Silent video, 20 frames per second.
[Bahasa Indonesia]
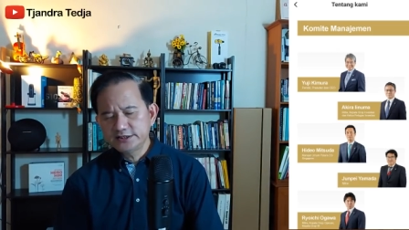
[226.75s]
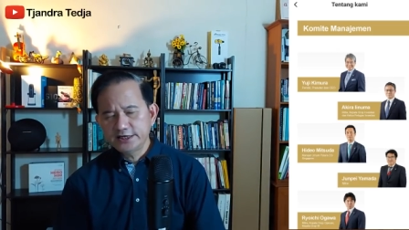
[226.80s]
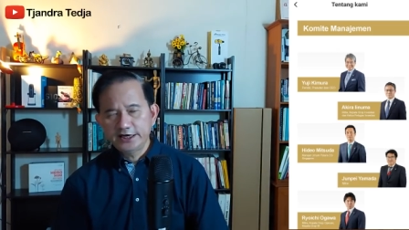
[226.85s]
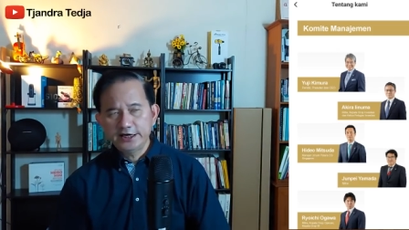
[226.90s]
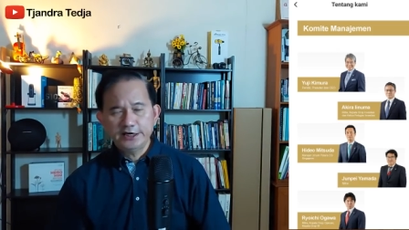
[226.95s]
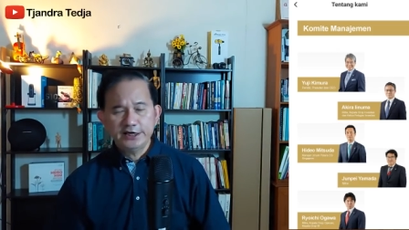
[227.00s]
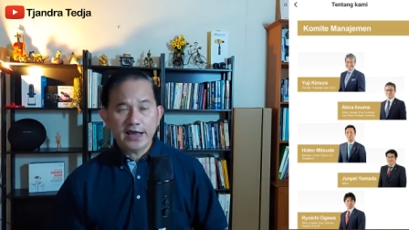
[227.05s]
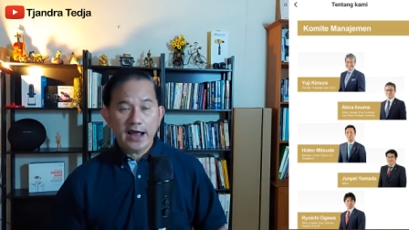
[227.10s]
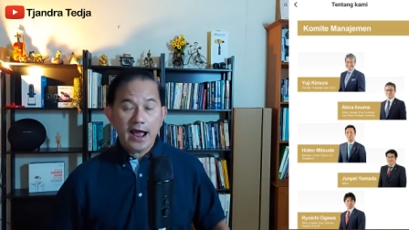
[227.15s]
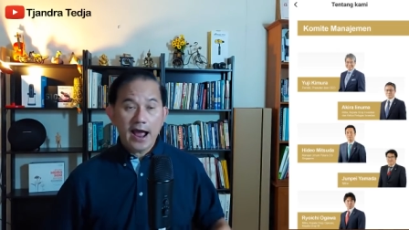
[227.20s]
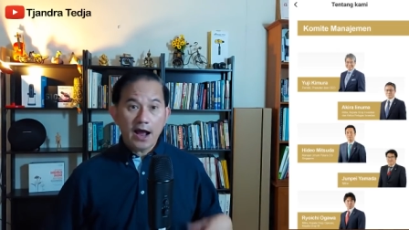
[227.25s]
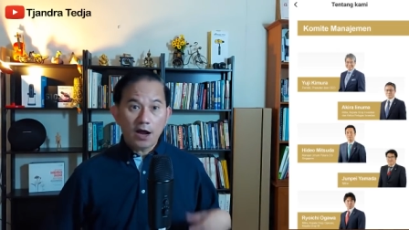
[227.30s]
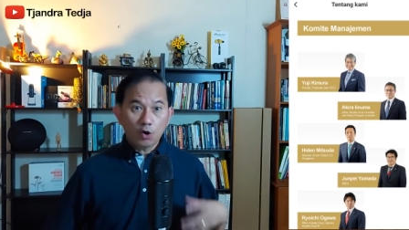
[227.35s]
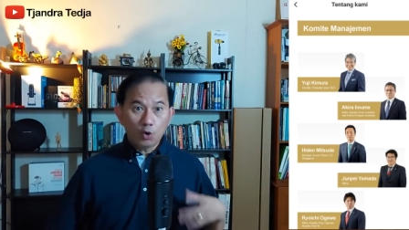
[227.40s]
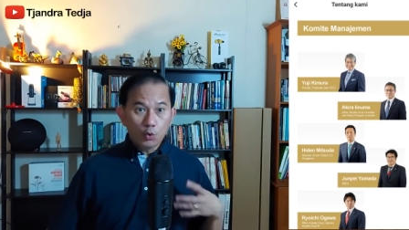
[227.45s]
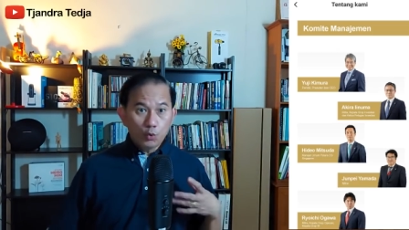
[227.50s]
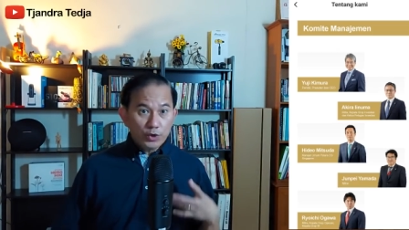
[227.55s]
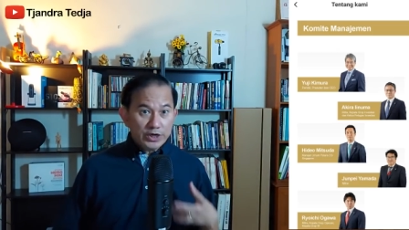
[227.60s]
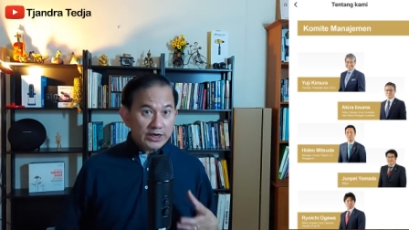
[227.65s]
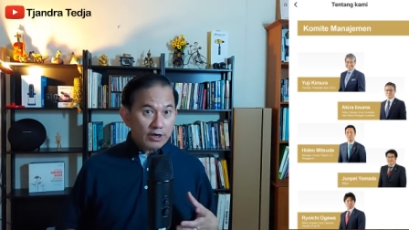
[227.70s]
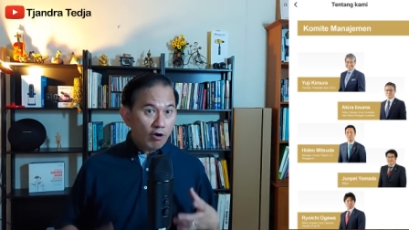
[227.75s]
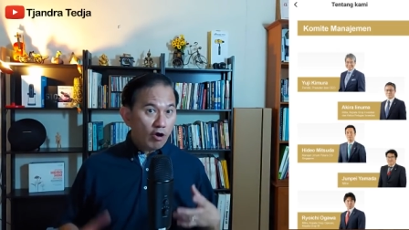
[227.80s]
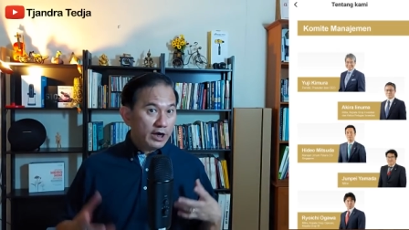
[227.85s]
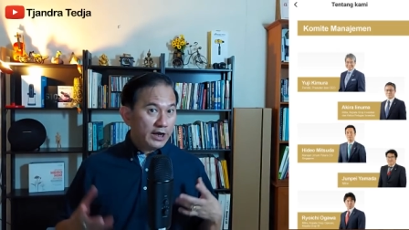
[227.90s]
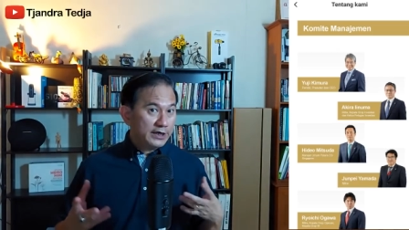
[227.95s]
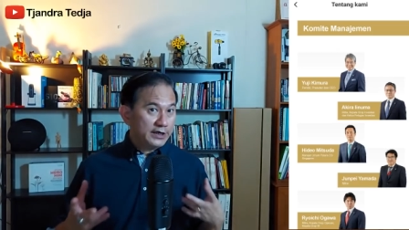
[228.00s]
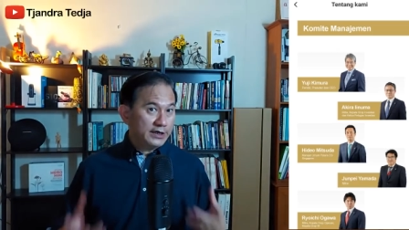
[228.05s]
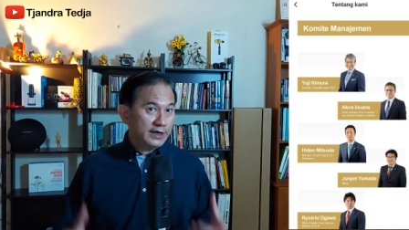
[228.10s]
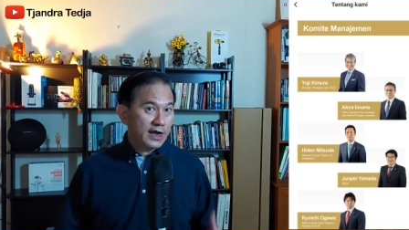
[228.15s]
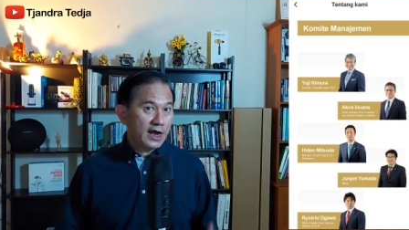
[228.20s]
Jadi diakui
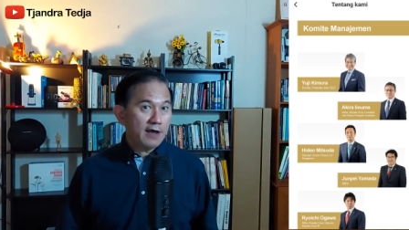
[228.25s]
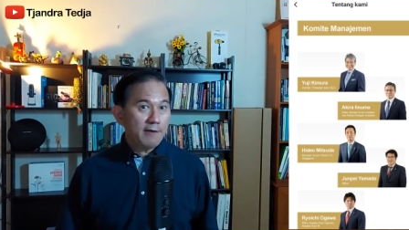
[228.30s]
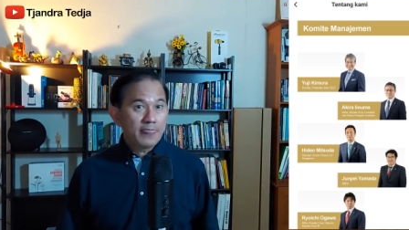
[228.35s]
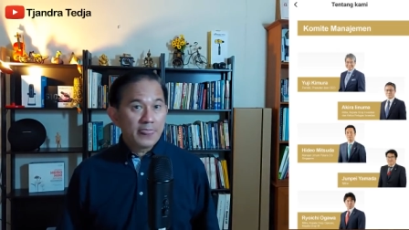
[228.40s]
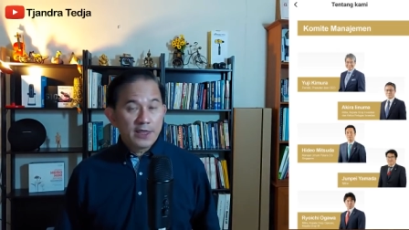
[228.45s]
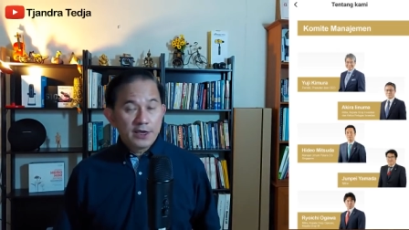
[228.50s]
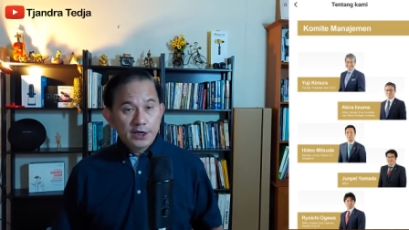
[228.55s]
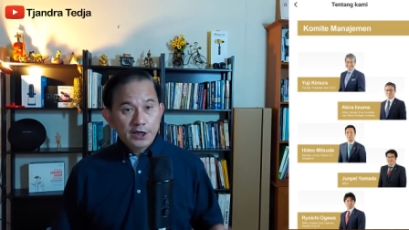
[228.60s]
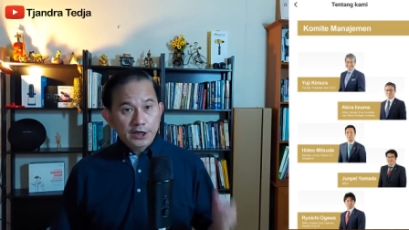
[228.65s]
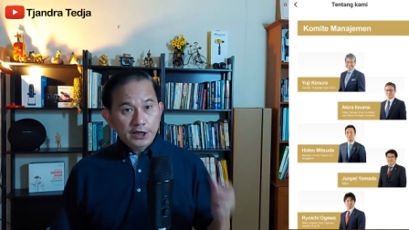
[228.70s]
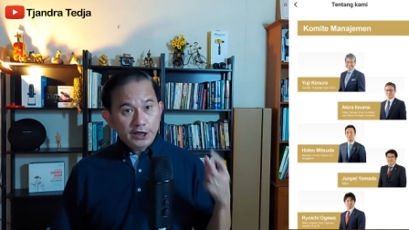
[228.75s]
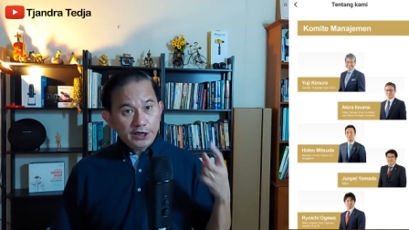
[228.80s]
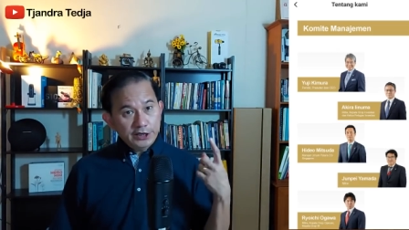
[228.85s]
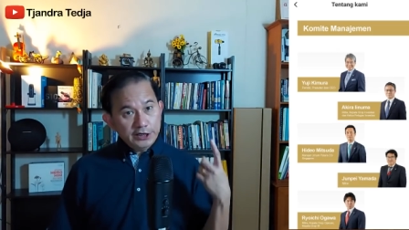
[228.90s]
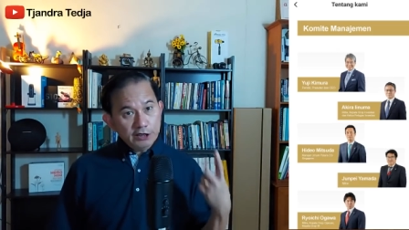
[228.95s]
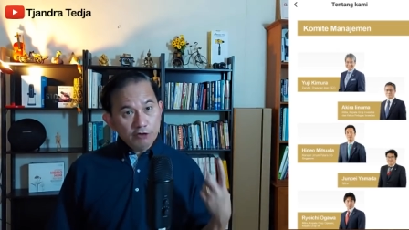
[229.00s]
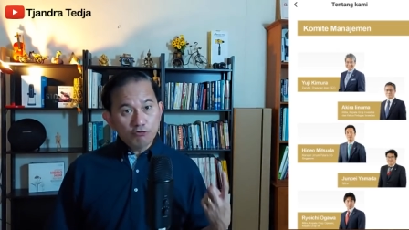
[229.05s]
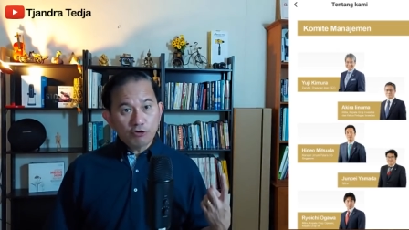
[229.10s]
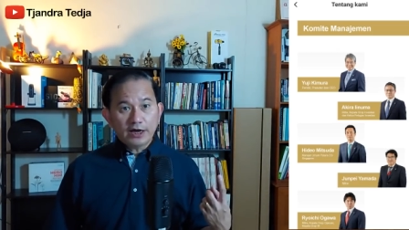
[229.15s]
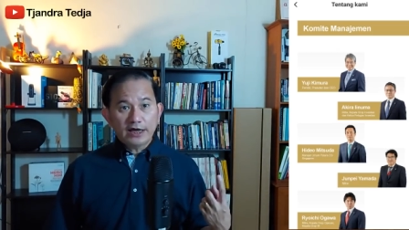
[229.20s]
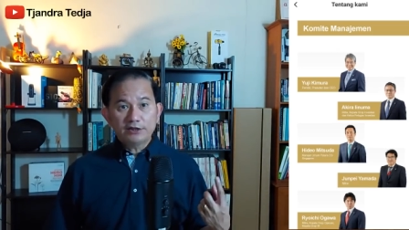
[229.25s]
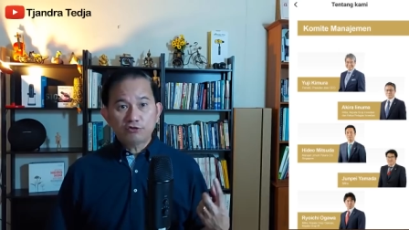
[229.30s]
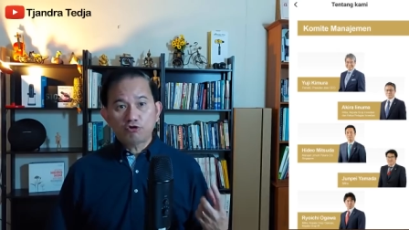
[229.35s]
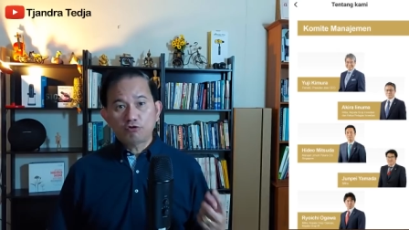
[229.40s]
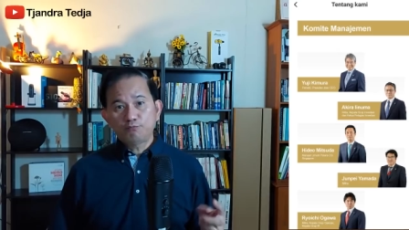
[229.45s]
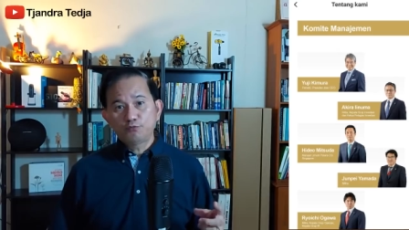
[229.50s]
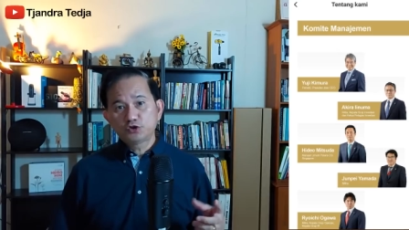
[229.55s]
oleh dia, ini loh kantor